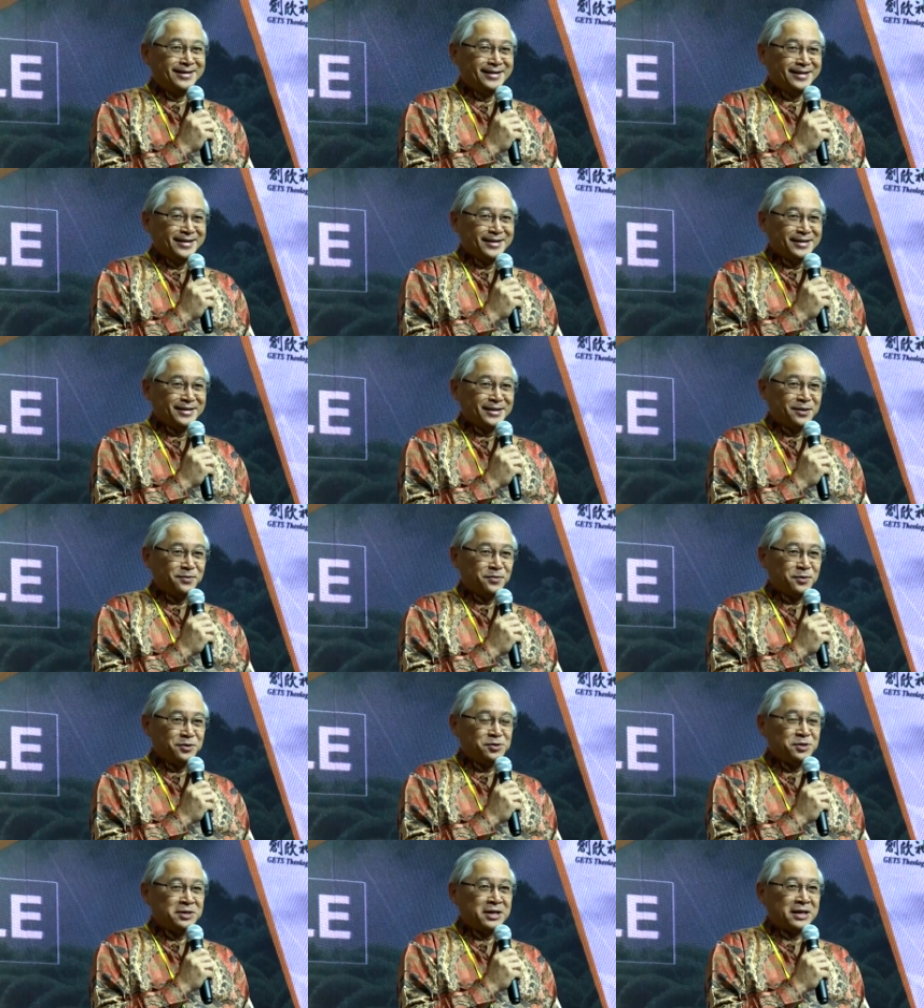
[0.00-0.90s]
那我
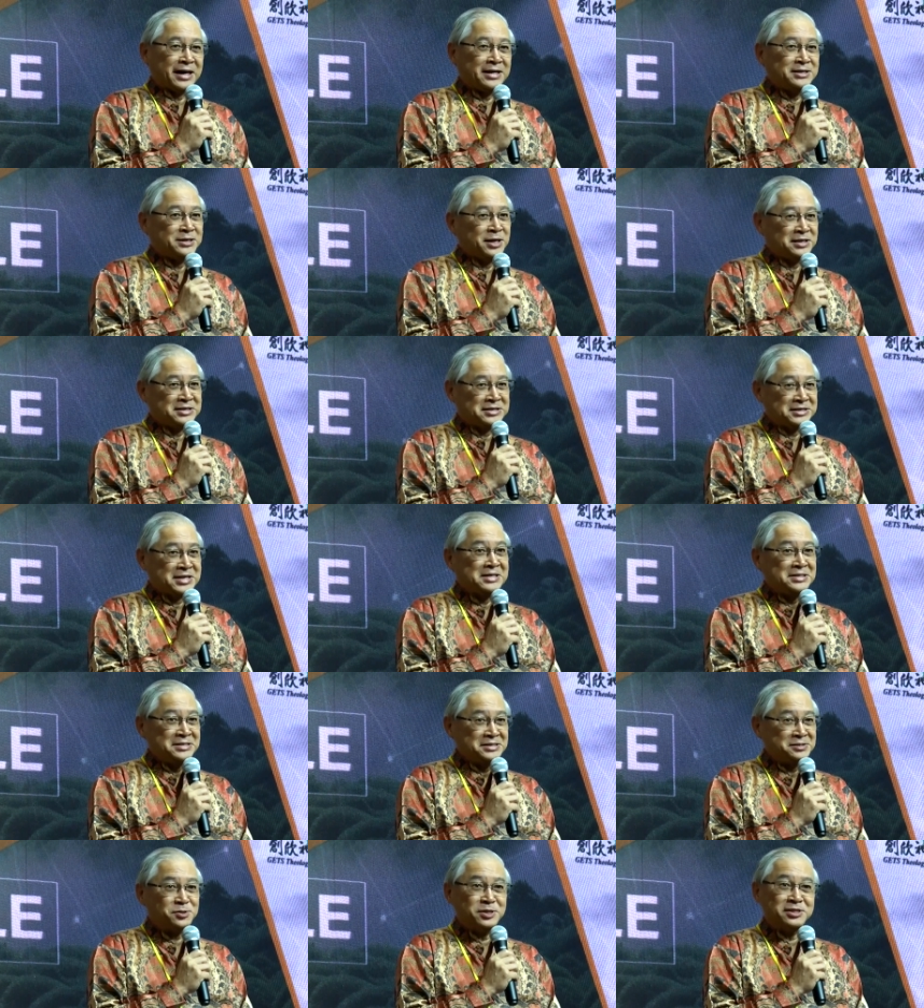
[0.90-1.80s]
觉得还是要站，
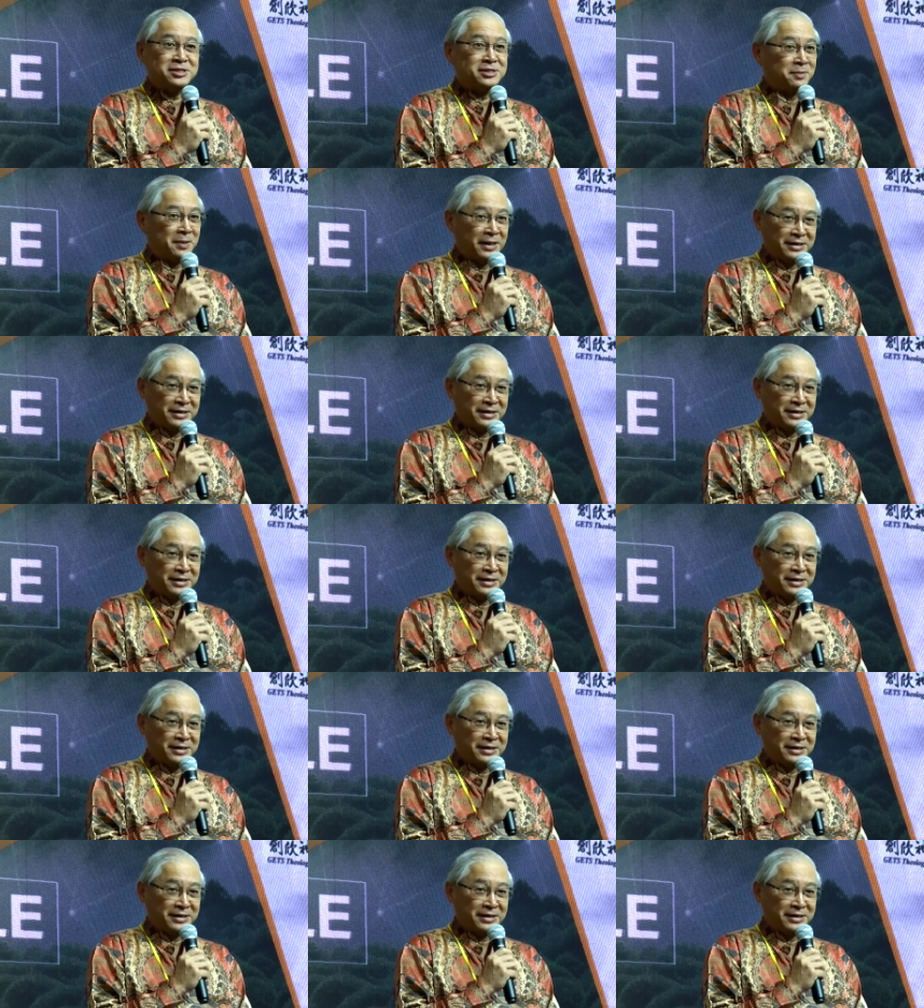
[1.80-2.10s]
最起码